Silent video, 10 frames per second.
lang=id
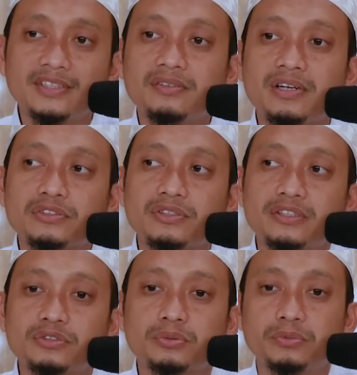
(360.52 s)
jadi orang
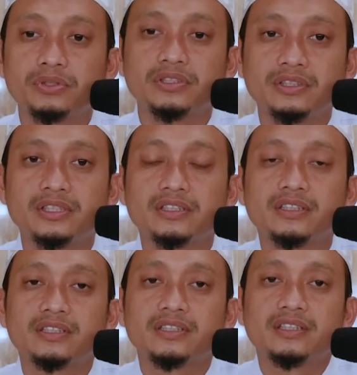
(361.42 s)
salat subuh ini
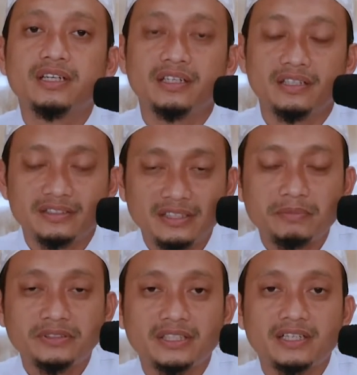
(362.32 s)
uh, dia
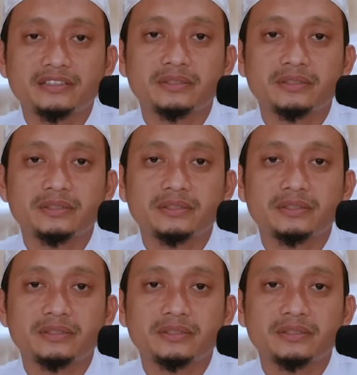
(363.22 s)
menjaga